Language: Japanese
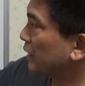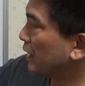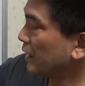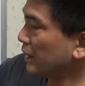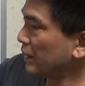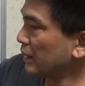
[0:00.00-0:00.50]

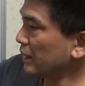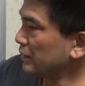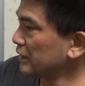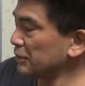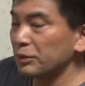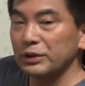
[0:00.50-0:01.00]

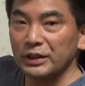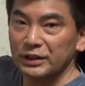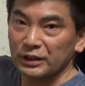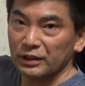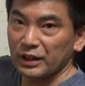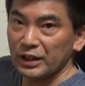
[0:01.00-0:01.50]
自分
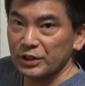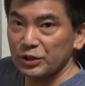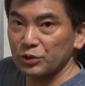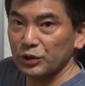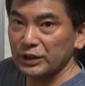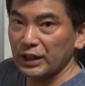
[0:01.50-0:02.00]
で練習
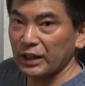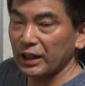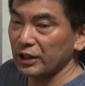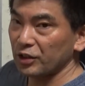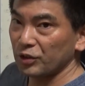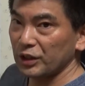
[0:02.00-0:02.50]
をして
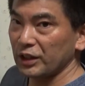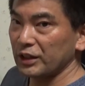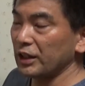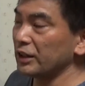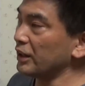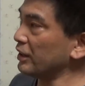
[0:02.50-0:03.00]
楽器を弾い
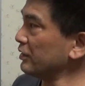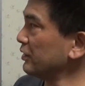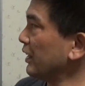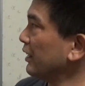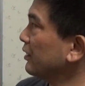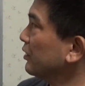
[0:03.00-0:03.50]
ていてです
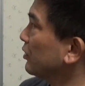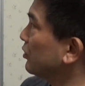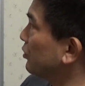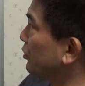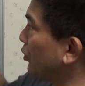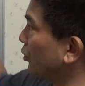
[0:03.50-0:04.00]
ね、
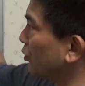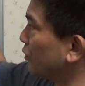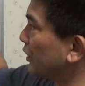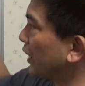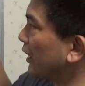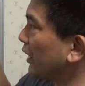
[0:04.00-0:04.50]
どこ
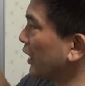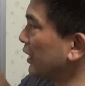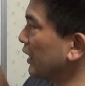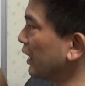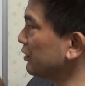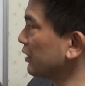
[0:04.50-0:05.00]
の段階
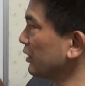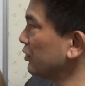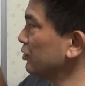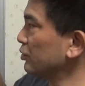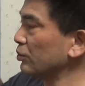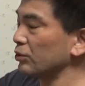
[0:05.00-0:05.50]
にあるかと
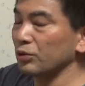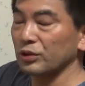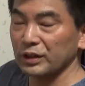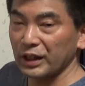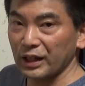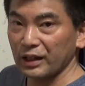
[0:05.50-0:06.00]
いうこと
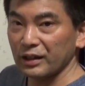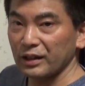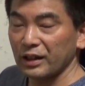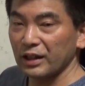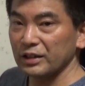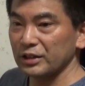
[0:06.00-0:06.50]
で、
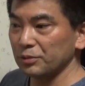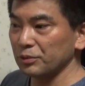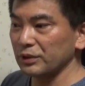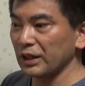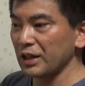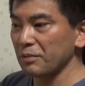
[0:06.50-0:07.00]
自
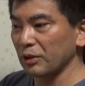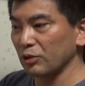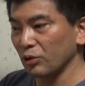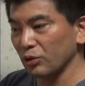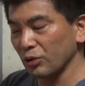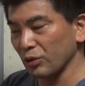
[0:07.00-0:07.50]
分が今
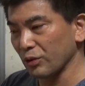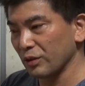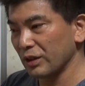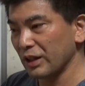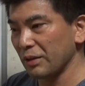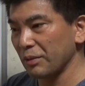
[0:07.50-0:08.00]
どの
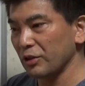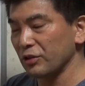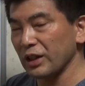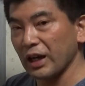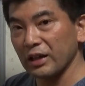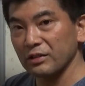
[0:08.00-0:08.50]
レベル
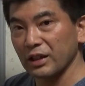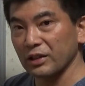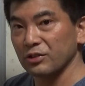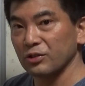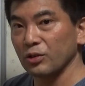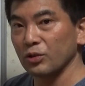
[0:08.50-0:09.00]
にあるか
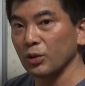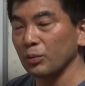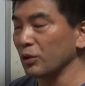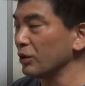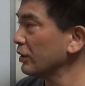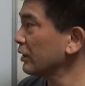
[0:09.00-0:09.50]
ということ
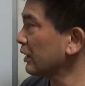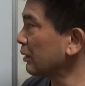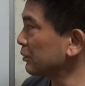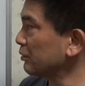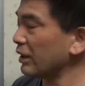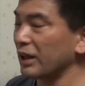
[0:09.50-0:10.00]
も多
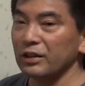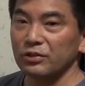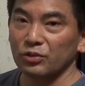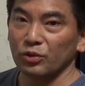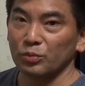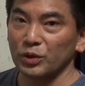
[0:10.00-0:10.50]
分わかる
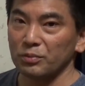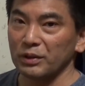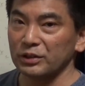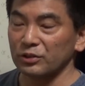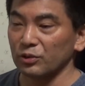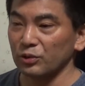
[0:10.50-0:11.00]
と思いま
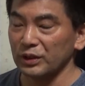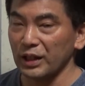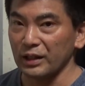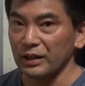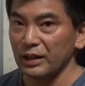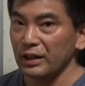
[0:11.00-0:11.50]
すの
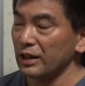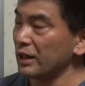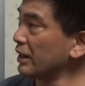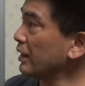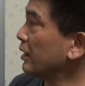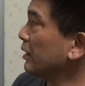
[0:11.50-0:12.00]
で、
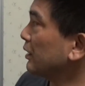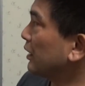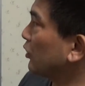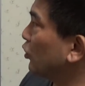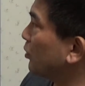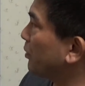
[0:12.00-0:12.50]
例え
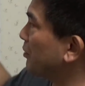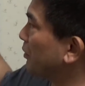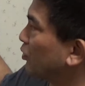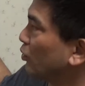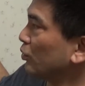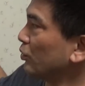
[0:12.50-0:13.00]
ば今
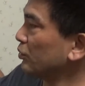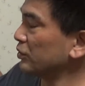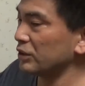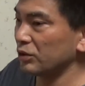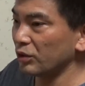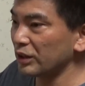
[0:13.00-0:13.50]
ここ、
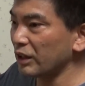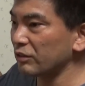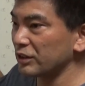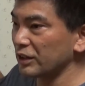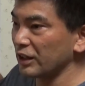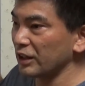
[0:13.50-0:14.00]
とにかく
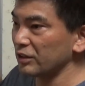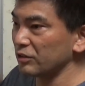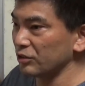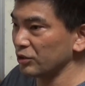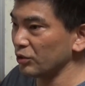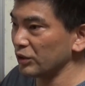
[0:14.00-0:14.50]
力
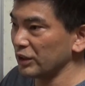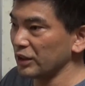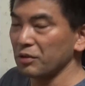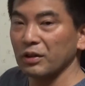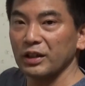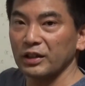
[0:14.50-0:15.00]
抜くようにって
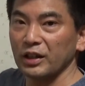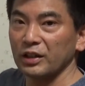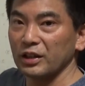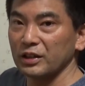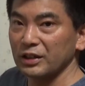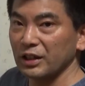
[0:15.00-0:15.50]
言われてい
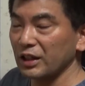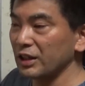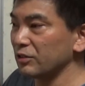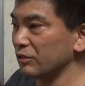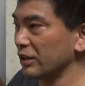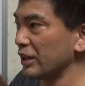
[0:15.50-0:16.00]
て、力
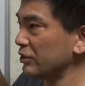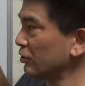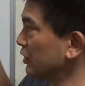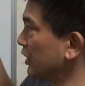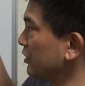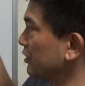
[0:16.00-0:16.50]
抜く練習をしてい